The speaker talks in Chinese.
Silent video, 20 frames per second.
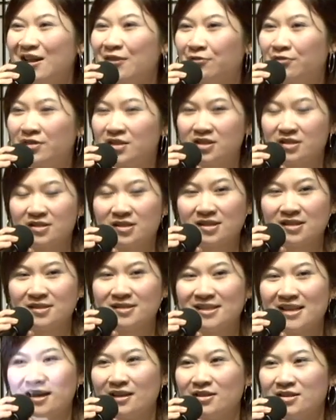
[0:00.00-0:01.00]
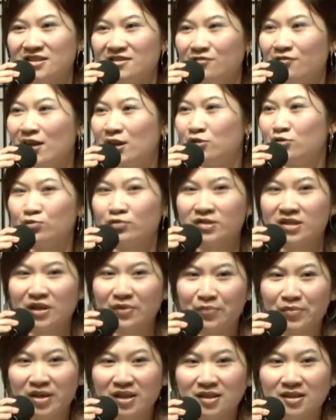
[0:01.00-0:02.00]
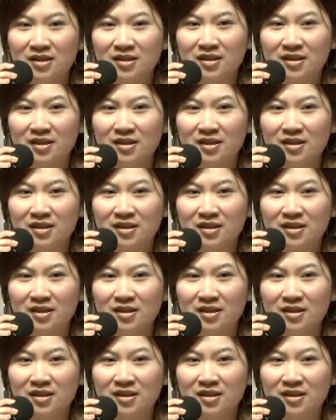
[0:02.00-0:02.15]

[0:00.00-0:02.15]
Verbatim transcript: 浪费时间在饭桌上面，